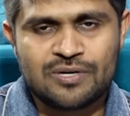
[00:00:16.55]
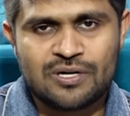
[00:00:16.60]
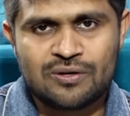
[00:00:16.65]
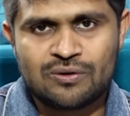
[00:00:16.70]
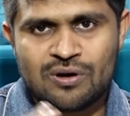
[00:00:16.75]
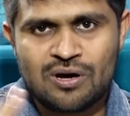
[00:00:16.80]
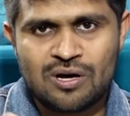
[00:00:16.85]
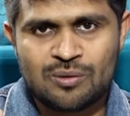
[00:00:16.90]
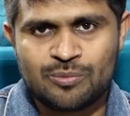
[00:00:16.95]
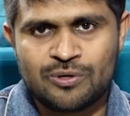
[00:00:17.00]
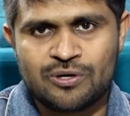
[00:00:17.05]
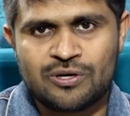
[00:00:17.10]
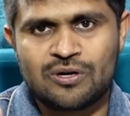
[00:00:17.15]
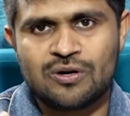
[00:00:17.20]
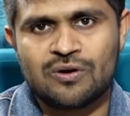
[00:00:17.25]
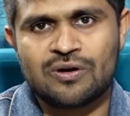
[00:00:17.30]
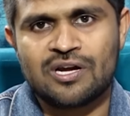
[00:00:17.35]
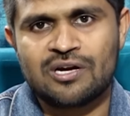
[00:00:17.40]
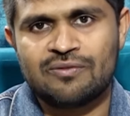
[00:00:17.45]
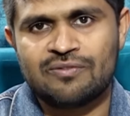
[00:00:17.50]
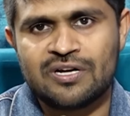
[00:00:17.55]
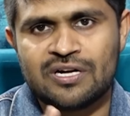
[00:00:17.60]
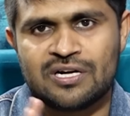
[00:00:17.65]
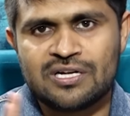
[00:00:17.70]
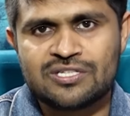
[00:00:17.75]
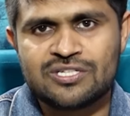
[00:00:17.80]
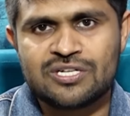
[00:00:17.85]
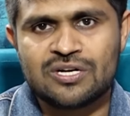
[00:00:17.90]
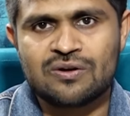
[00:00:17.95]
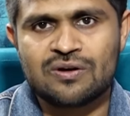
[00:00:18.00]
అటు కార్పొరేట్లో కానివ్వండి
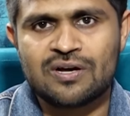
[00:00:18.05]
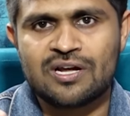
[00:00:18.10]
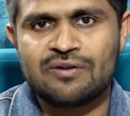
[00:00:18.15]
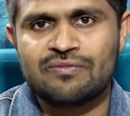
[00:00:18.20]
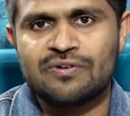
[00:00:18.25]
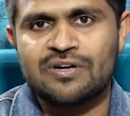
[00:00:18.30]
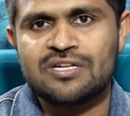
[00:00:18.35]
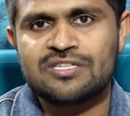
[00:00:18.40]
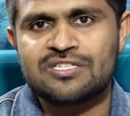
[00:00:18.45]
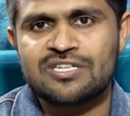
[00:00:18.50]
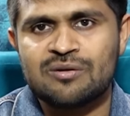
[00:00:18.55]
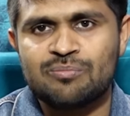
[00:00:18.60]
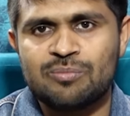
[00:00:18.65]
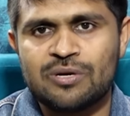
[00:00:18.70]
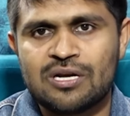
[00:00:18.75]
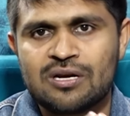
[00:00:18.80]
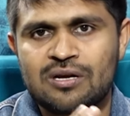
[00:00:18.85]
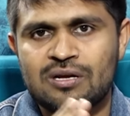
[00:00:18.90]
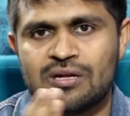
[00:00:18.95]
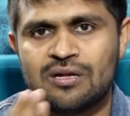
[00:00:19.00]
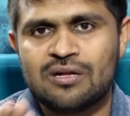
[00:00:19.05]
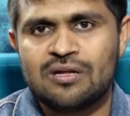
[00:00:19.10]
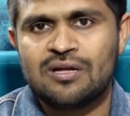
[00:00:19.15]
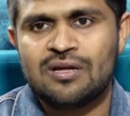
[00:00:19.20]
ఇండస్ట్రీలో కానివ్వండి చిన్నపిల్లల